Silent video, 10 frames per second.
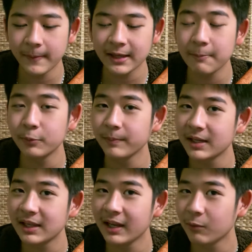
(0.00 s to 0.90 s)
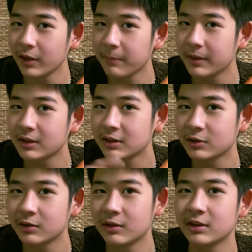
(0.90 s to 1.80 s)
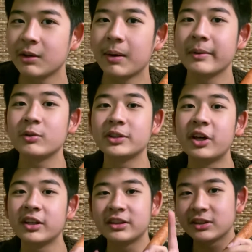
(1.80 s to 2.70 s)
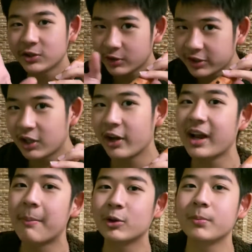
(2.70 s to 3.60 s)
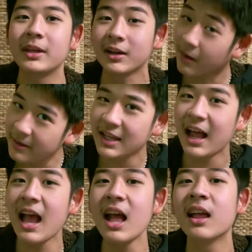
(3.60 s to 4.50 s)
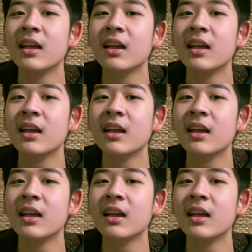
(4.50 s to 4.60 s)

เมื่อกี้ปุณมีเล่นลูกเล่นแบบตวัดเป็นตัวซอดตัวซอนแล้วค่อยกลับมาตัวมีก็มีนะฮะ